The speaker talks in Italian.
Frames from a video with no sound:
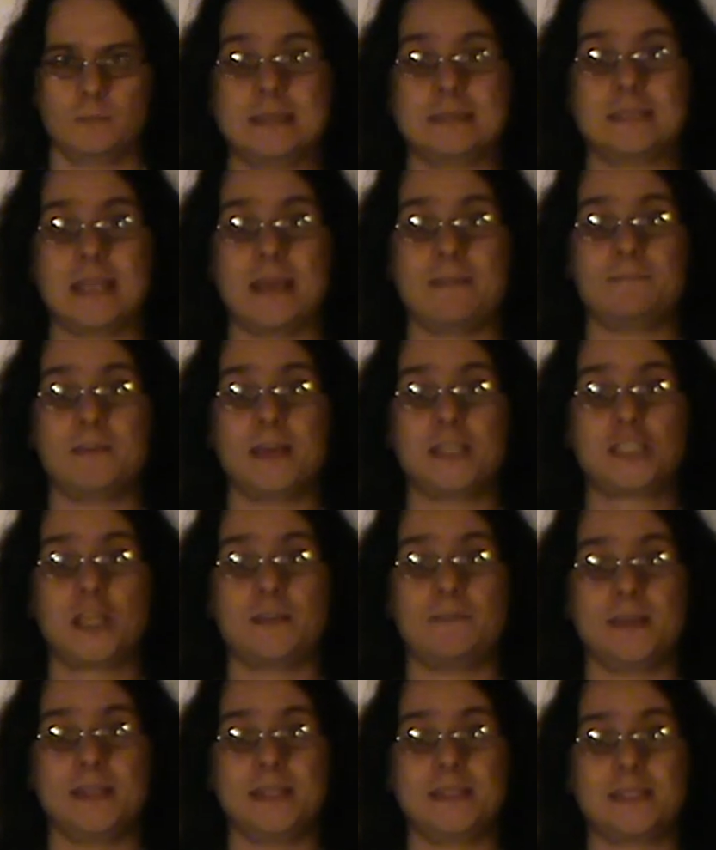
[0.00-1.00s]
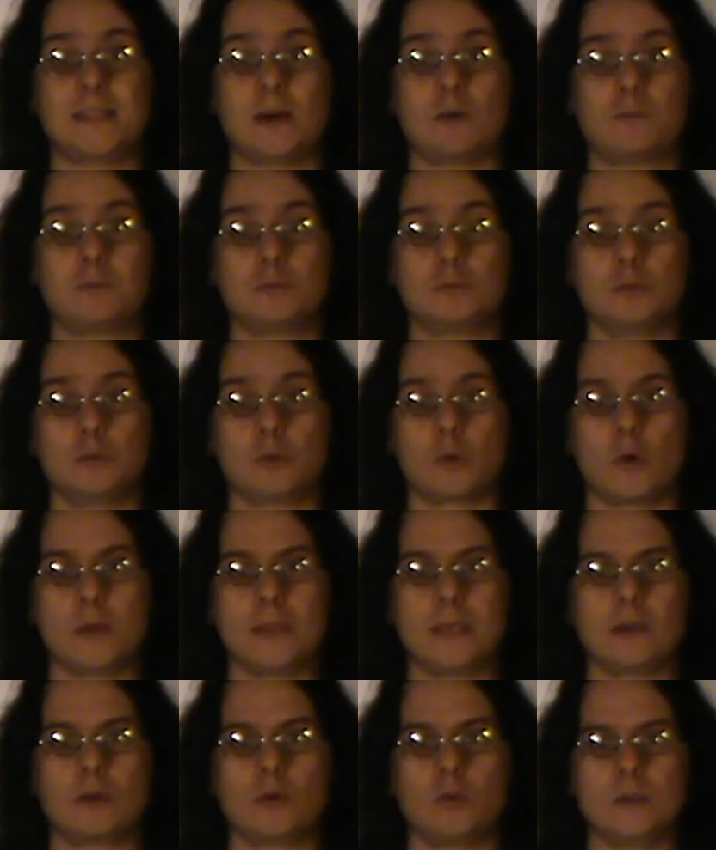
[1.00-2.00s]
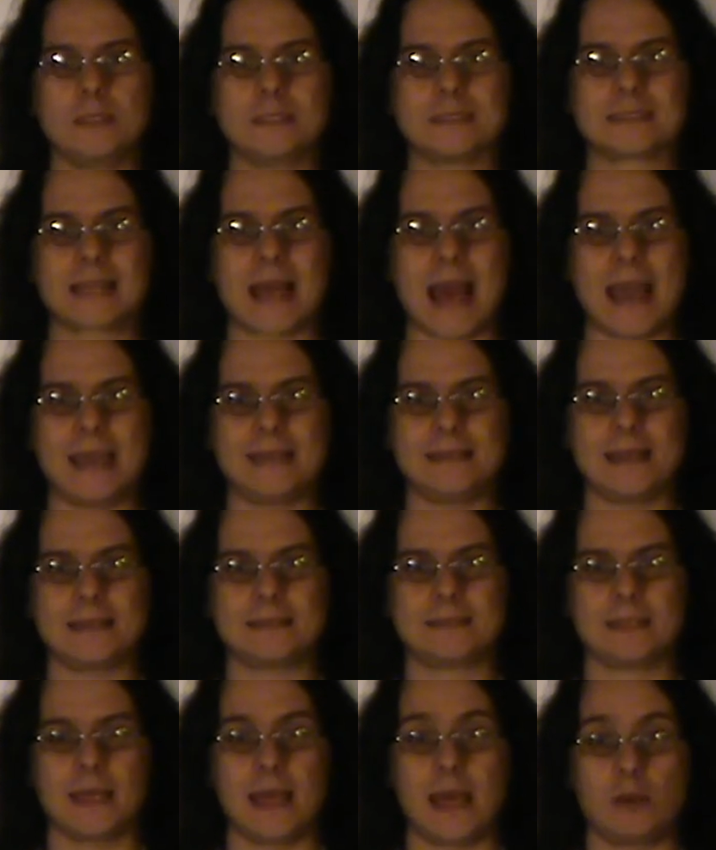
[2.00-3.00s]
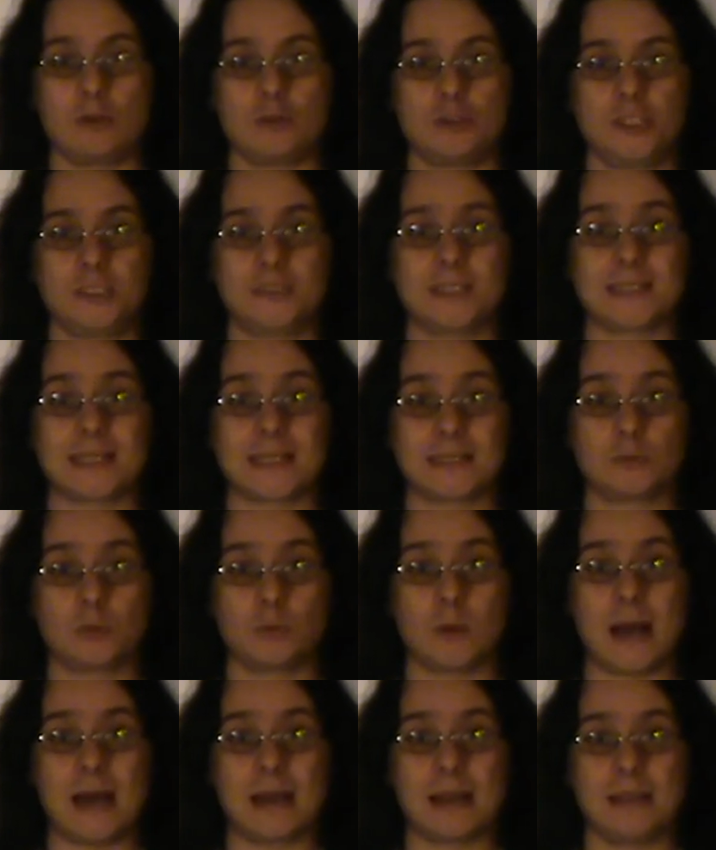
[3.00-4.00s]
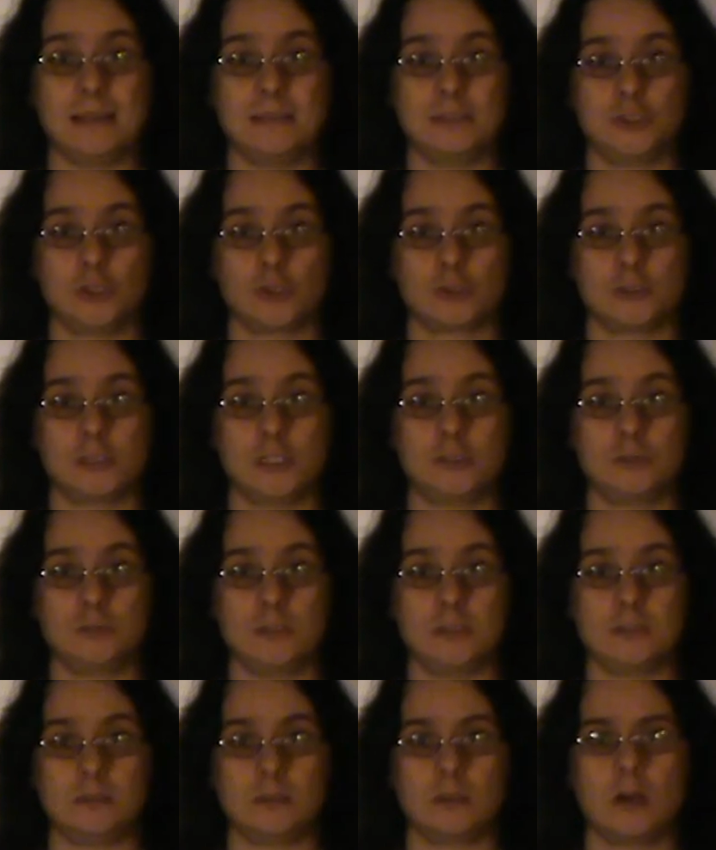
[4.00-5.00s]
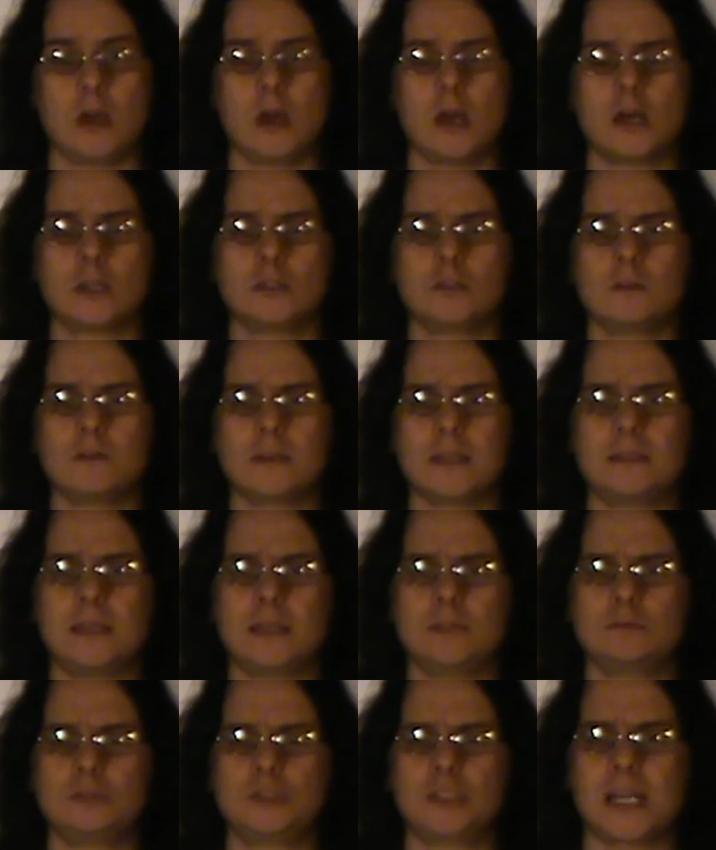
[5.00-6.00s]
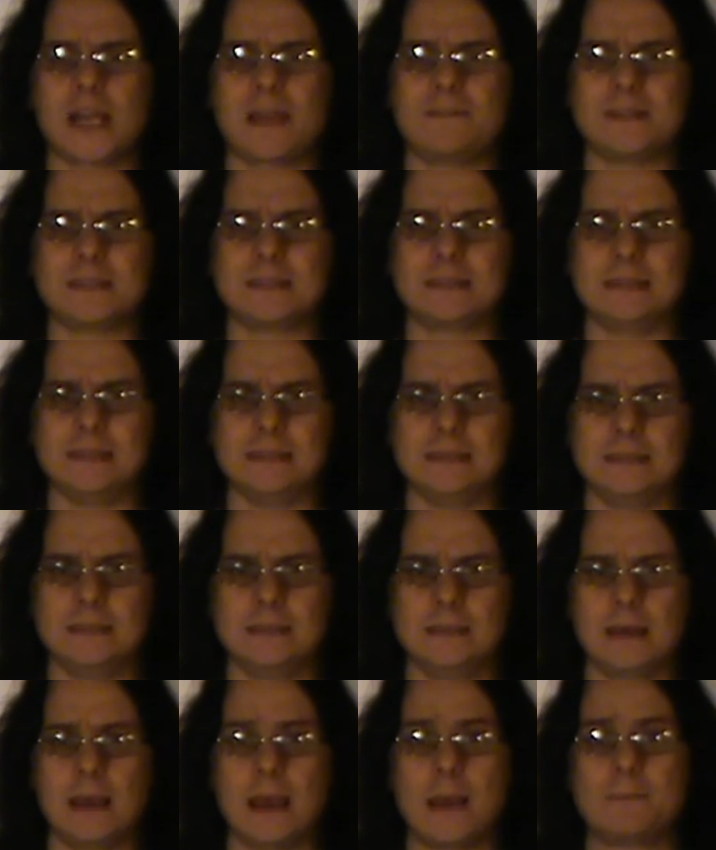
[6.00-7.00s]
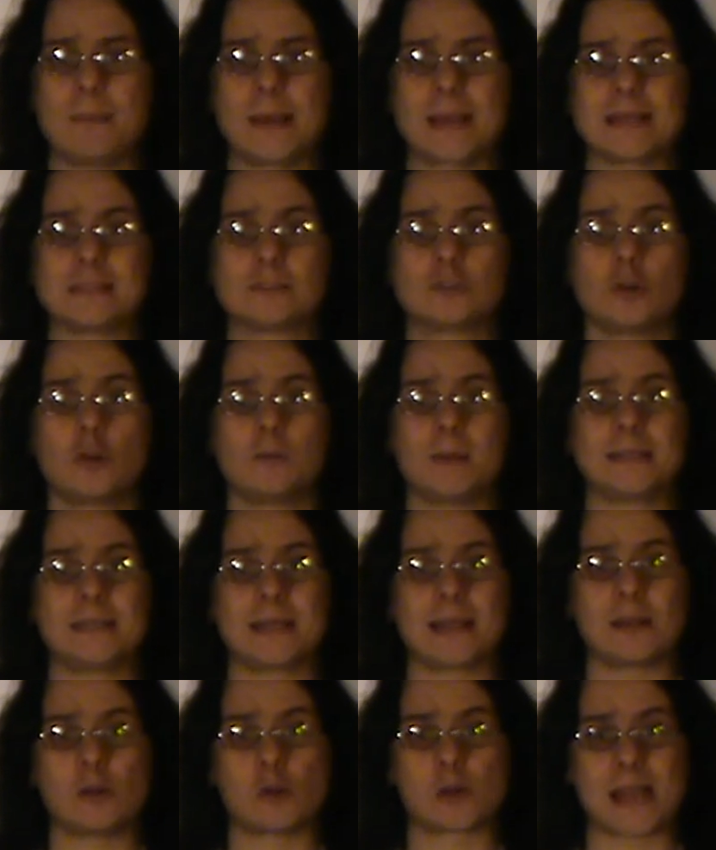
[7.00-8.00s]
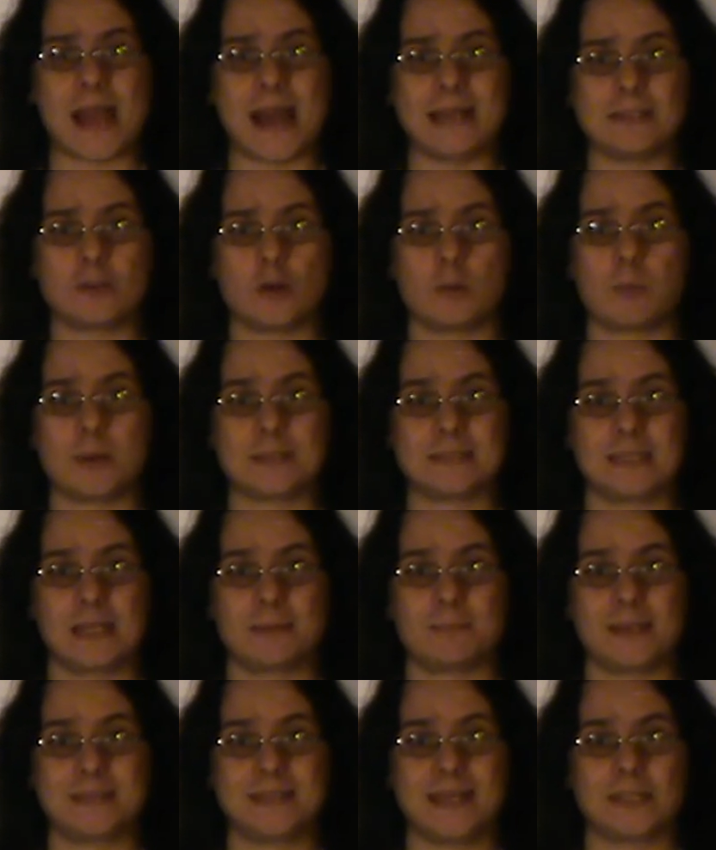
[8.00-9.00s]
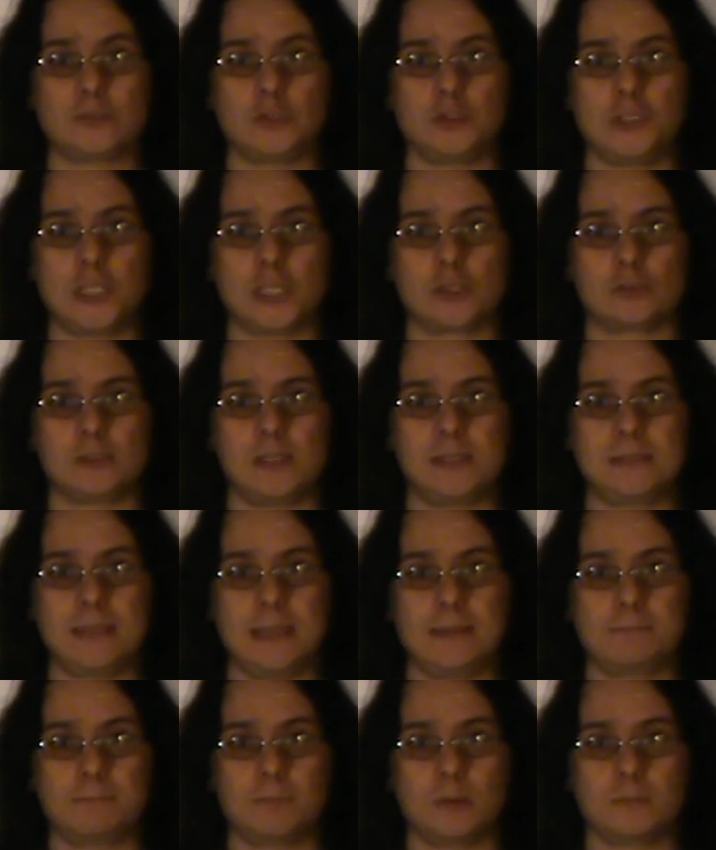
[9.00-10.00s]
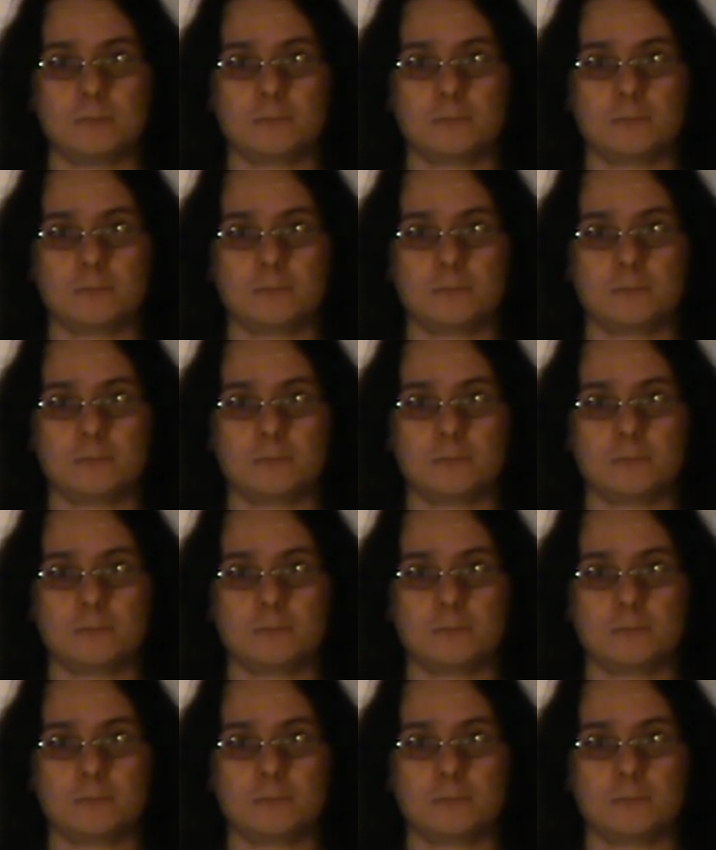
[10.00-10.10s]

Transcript: Se invece venite da un futuro in cui Skynet è riuscita ad attuare il giorno del giudizio, dovrete rinunciare ai vestiti, perché solo materiale organico può essere mandato indietro nel tempo.